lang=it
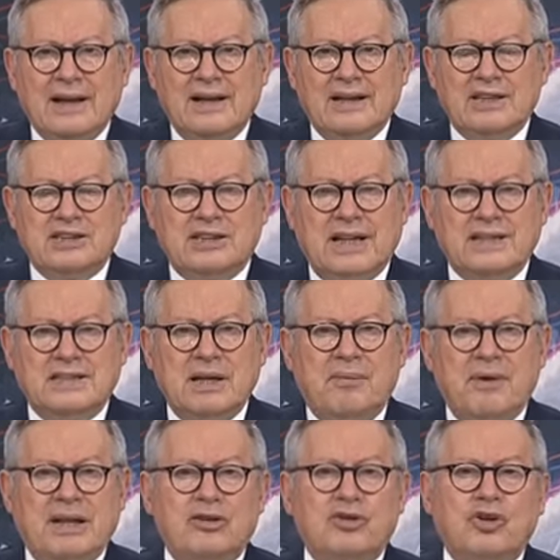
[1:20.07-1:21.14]
il
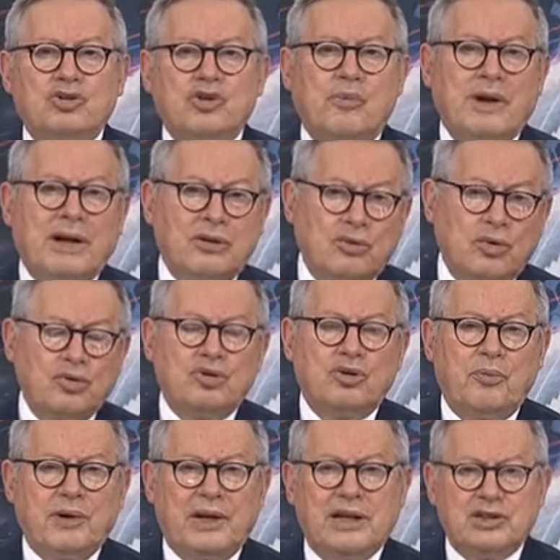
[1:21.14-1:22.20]
distanziamento
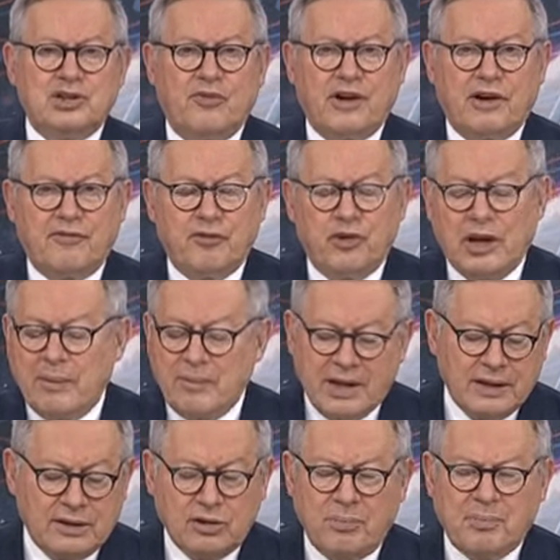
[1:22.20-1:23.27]
soprattutto per il
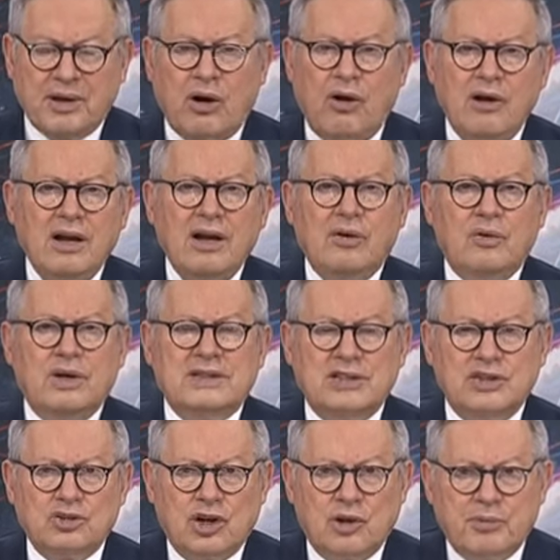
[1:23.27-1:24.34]
sovraffollamento, però
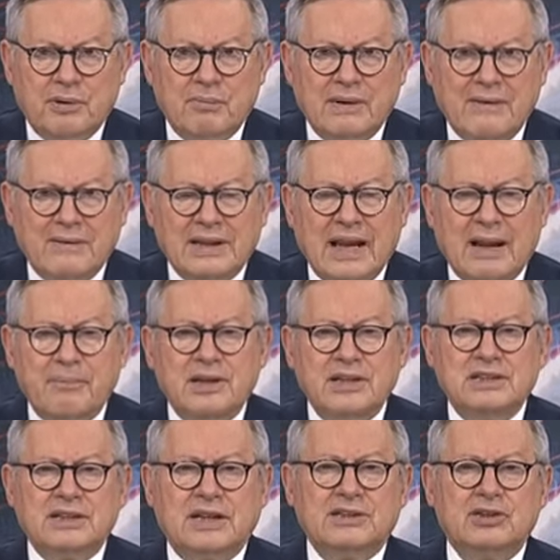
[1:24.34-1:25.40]
questi sono problemi
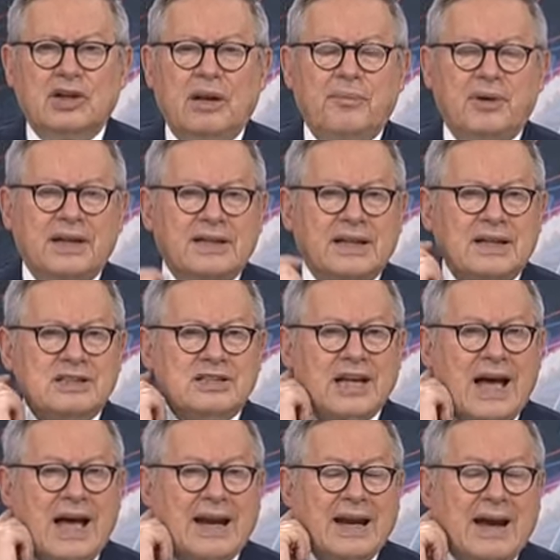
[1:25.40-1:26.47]
dell'amministrazione
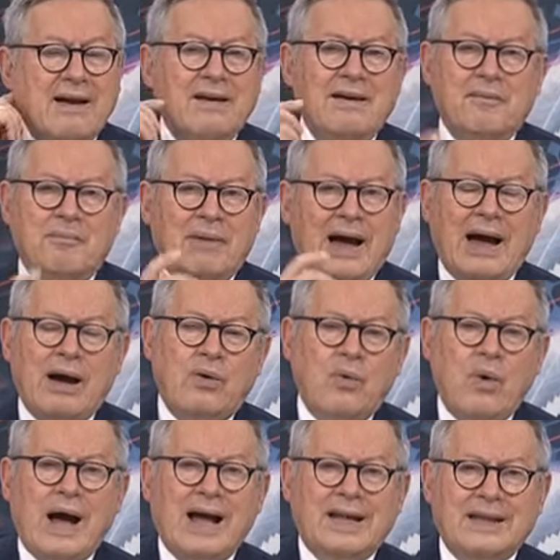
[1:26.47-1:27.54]
penitenziaria, ma
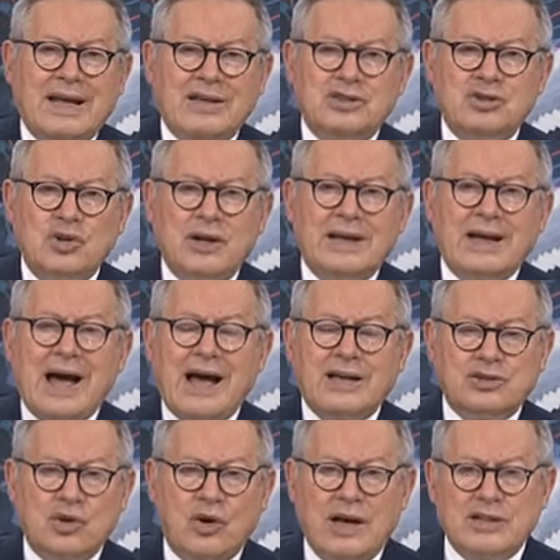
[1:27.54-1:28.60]
qua adesso il
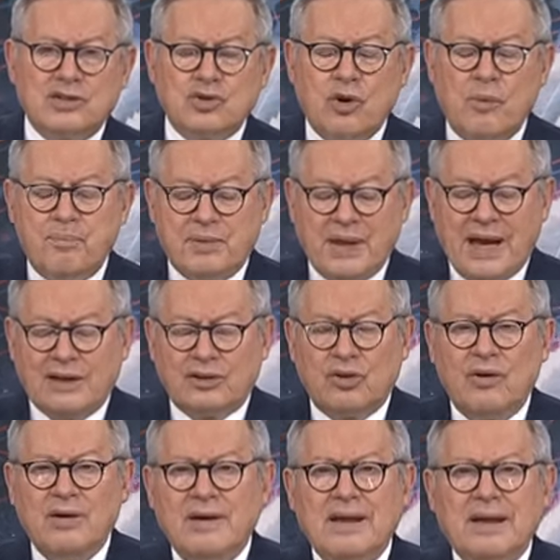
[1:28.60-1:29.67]
caso è
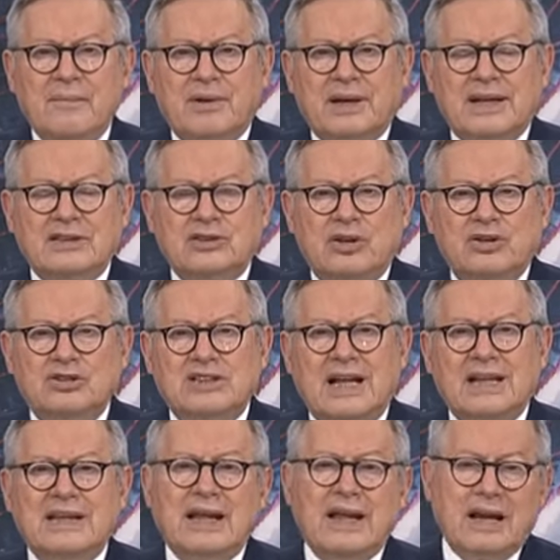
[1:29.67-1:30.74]
scoppiato perché sono
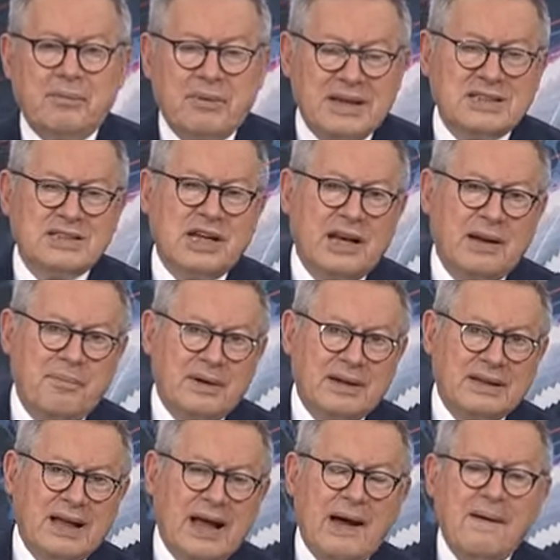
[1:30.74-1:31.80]
stati rimessi in
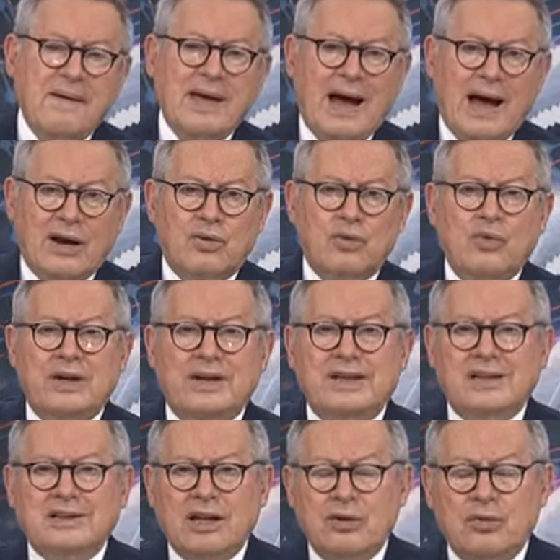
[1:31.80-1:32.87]
libertà alcuni
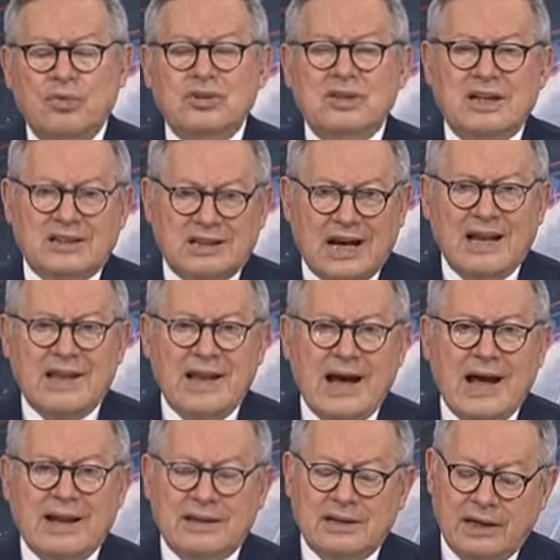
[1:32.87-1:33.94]
detenuti, tra gli
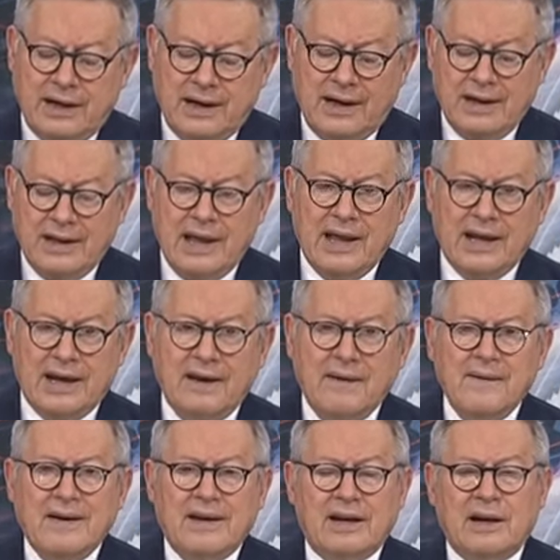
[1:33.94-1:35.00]
altri ieri
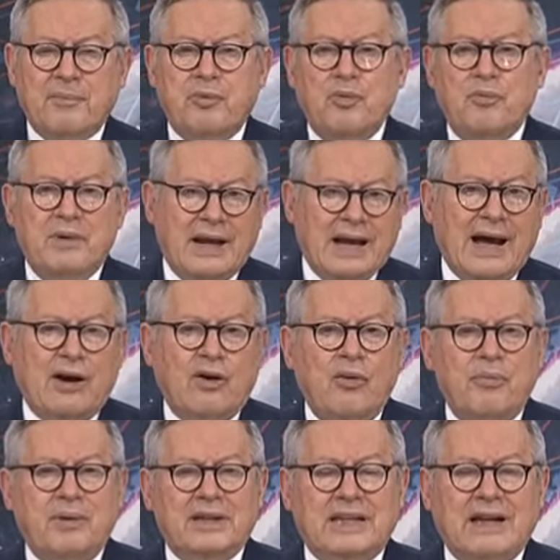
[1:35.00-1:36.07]
Repubblica
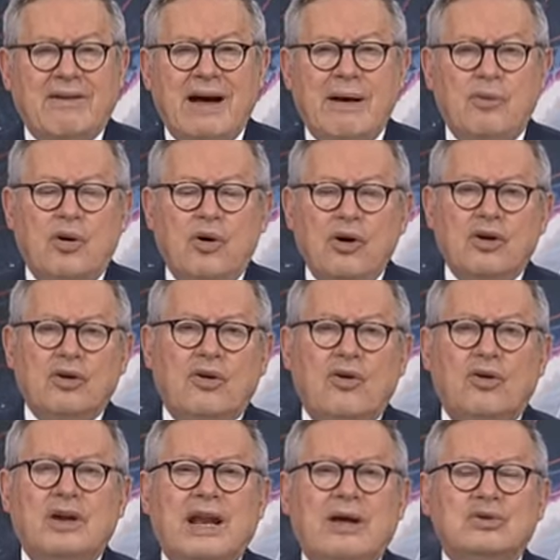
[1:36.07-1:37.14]
commentavamo
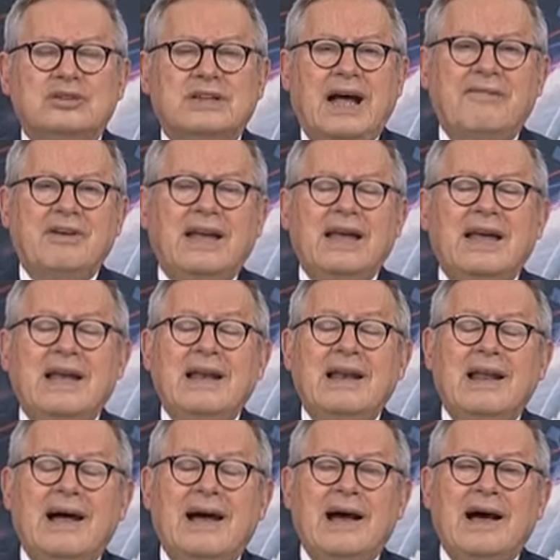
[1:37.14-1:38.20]
con Klaus Davi
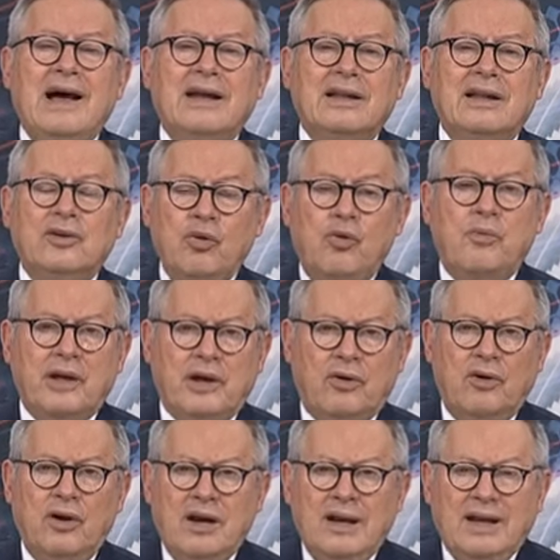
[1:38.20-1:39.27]
il eh, numero